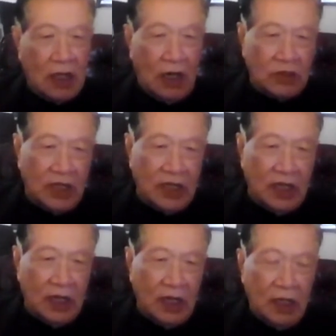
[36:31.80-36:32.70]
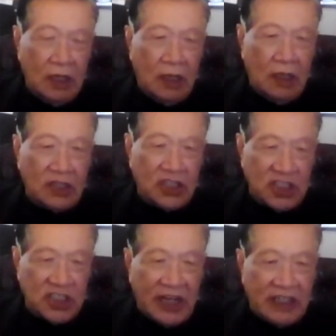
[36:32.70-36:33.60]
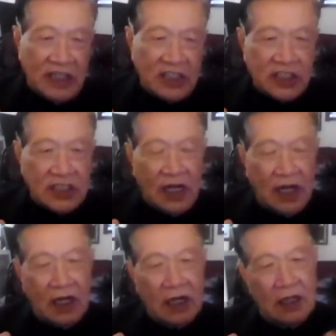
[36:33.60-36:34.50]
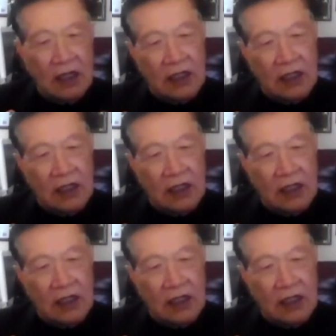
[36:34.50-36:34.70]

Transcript: 靠这个慈善人士啦、